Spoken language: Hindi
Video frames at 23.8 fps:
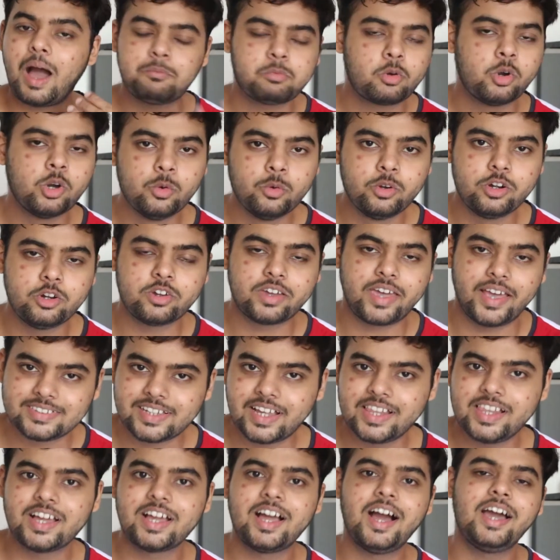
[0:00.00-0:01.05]
आपको ये वीडियो
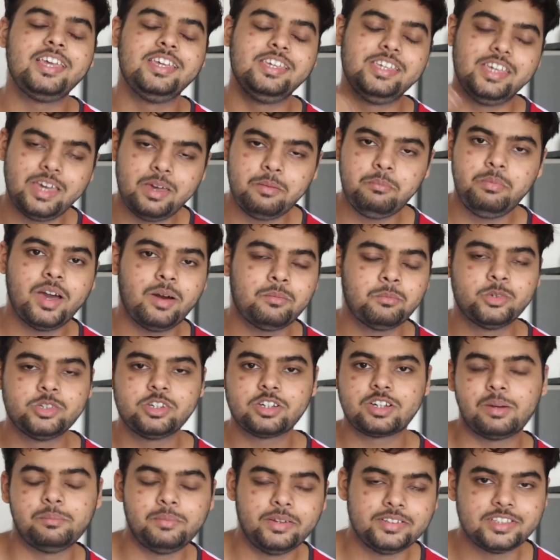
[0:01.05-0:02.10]
कैसा लगा ये भी आप
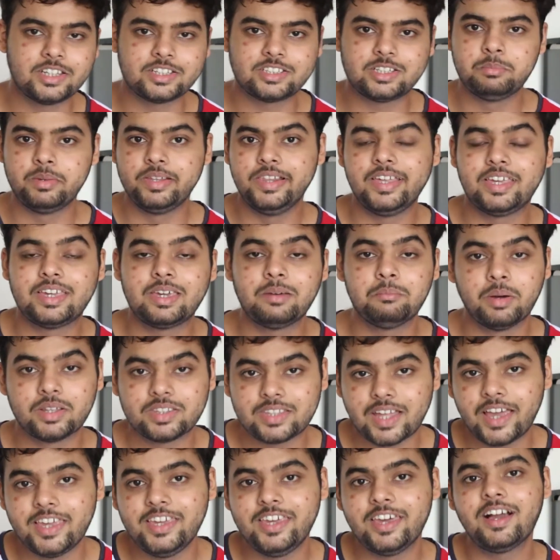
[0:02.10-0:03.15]
मुझे कमेंट सेक्शन में लिख के
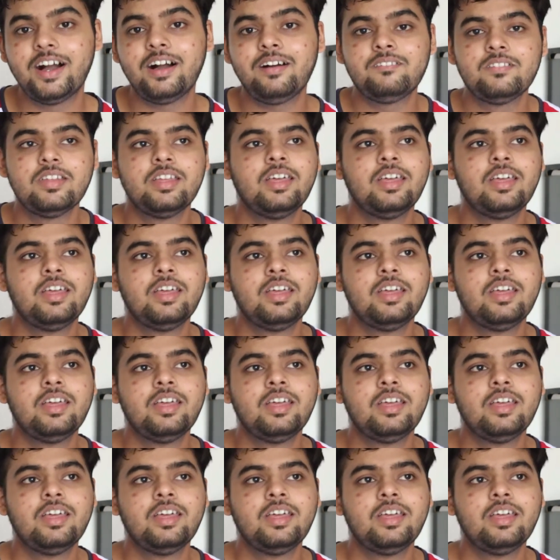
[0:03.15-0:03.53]
बताइएगा